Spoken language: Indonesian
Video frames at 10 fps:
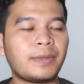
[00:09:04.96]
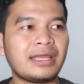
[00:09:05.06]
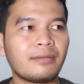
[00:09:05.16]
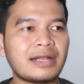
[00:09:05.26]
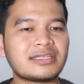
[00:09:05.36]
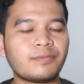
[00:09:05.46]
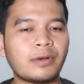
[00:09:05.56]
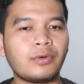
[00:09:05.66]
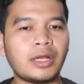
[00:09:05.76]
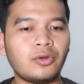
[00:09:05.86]
penikmat
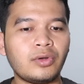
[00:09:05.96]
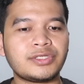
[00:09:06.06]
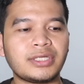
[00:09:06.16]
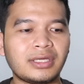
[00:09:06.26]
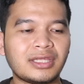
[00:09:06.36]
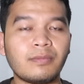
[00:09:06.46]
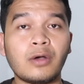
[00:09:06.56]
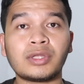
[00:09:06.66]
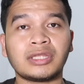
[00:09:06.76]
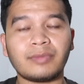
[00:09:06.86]
sepak bola Indonesia kita
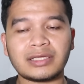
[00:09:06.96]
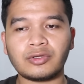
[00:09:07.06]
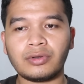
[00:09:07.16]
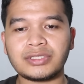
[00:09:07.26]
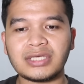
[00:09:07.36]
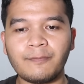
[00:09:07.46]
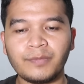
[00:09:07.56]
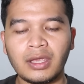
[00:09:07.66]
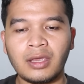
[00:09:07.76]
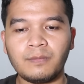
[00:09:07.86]
bahwa timnas Indonesia
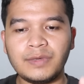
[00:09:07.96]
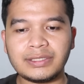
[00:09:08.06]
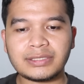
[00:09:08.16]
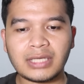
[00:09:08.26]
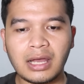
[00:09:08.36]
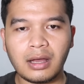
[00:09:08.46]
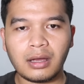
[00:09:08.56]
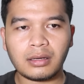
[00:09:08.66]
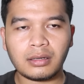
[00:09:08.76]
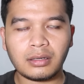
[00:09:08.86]

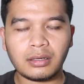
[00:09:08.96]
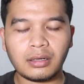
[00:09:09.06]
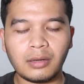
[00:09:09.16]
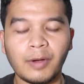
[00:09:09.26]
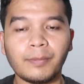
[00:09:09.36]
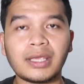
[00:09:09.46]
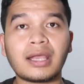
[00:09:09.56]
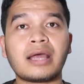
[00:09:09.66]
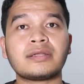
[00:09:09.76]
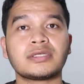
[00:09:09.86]
bisa e,
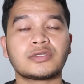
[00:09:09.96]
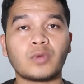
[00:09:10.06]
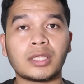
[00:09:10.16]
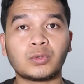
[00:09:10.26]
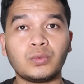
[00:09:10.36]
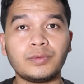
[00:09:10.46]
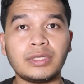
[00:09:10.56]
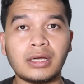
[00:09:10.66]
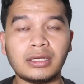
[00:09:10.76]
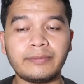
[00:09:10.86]
memberikan sesuatu
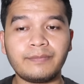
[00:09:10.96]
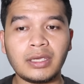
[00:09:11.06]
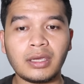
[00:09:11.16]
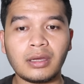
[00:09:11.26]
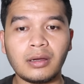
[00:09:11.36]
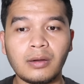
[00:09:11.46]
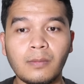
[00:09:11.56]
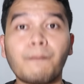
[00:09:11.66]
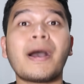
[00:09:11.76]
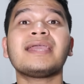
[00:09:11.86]
yang lebih
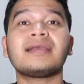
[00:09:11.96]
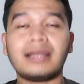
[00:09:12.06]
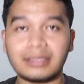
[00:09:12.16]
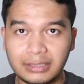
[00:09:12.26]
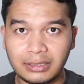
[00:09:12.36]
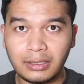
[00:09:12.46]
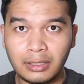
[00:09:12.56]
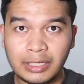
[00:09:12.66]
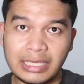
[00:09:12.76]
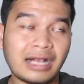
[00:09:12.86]
baik lagi.
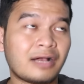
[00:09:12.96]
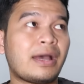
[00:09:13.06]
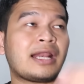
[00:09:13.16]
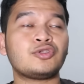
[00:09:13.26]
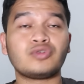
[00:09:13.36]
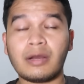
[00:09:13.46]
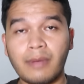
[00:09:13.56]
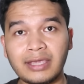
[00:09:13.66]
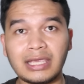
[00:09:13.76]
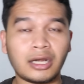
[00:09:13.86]
Yang kemarin juga
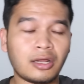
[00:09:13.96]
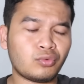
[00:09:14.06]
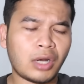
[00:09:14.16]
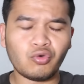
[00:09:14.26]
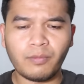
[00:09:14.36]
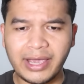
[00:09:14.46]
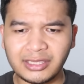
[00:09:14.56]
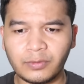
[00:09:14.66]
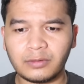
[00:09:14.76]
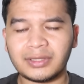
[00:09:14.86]
baik, yang lalu-lalu
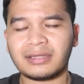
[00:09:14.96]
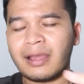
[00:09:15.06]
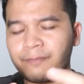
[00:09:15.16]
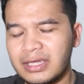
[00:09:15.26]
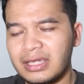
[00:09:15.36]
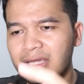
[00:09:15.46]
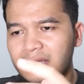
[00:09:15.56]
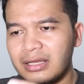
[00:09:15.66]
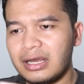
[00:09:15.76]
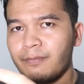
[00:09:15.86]
baik teman-teman, tetapi
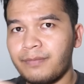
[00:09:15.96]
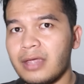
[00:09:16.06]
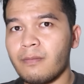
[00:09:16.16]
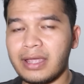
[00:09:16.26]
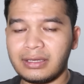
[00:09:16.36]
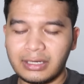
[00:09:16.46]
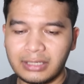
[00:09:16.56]
ini lebih baik